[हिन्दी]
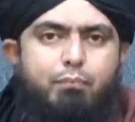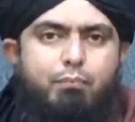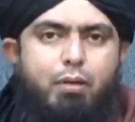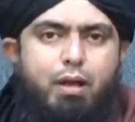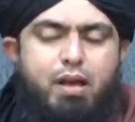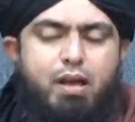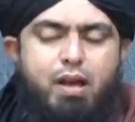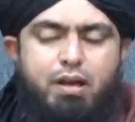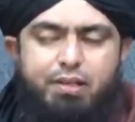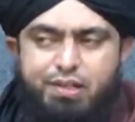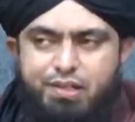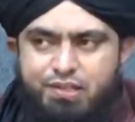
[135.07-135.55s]

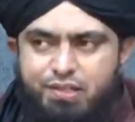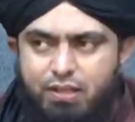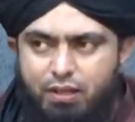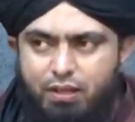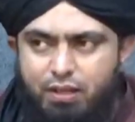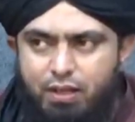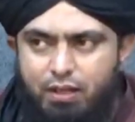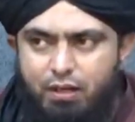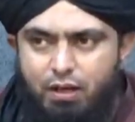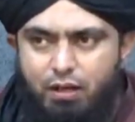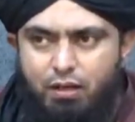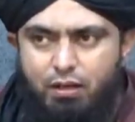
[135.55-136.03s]
रब्बयानी
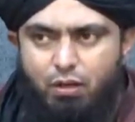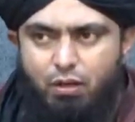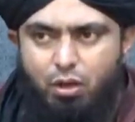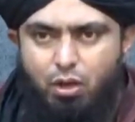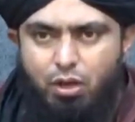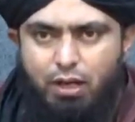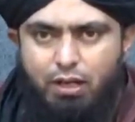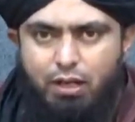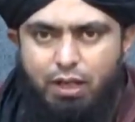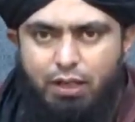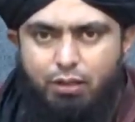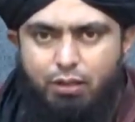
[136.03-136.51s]
सगीरा
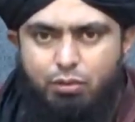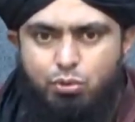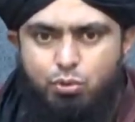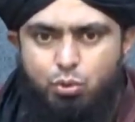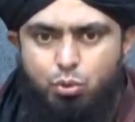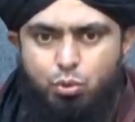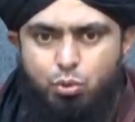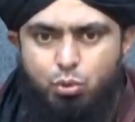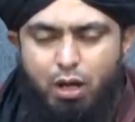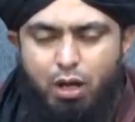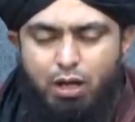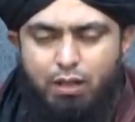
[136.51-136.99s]
और अल्लाह के
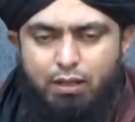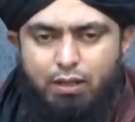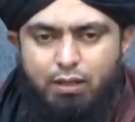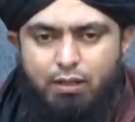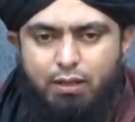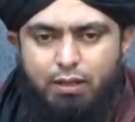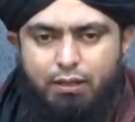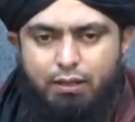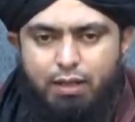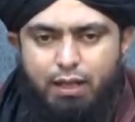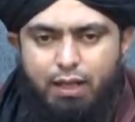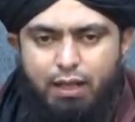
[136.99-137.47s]
जूर दुआ
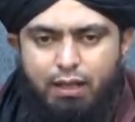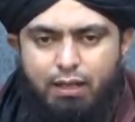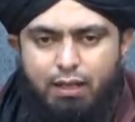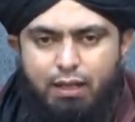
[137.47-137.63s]
करना कि